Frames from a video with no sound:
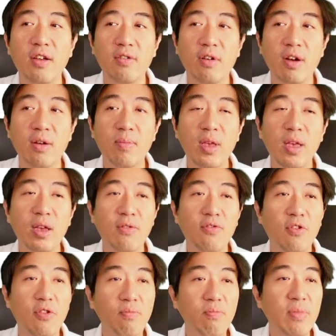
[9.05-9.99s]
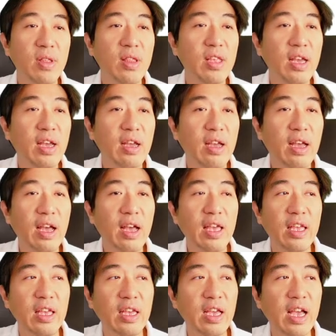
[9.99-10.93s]
ว่าเมฆฝนเป็นยังไง
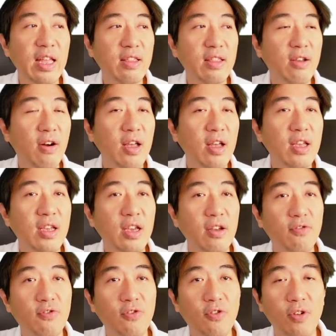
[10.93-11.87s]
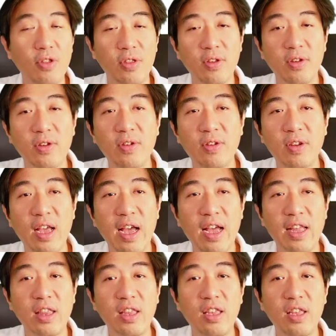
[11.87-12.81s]
การก่อให้เกิดฝนก็คือกา
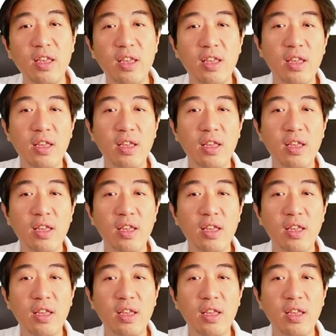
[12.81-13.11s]
รที่